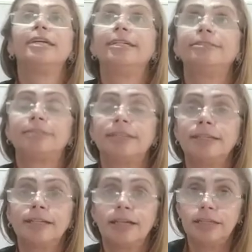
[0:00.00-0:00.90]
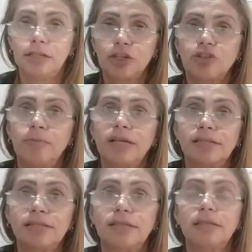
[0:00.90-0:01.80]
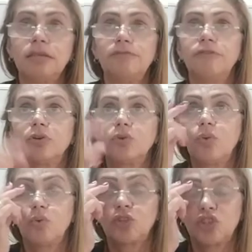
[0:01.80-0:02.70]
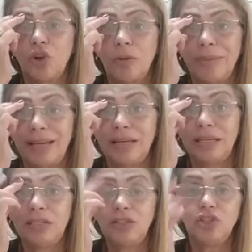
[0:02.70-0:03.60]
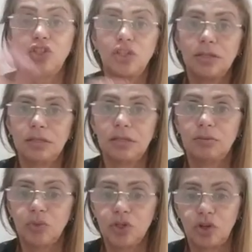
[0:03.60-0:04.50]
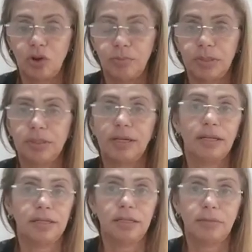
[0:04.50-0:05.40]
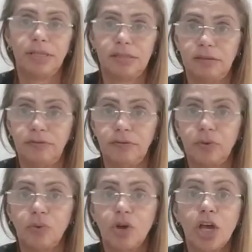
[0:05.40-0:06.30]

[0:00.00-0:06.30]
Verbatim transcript: Entrei na Galeria Pacífico, o shopping é lindíssimo, o shopping da Galeria Pacífico.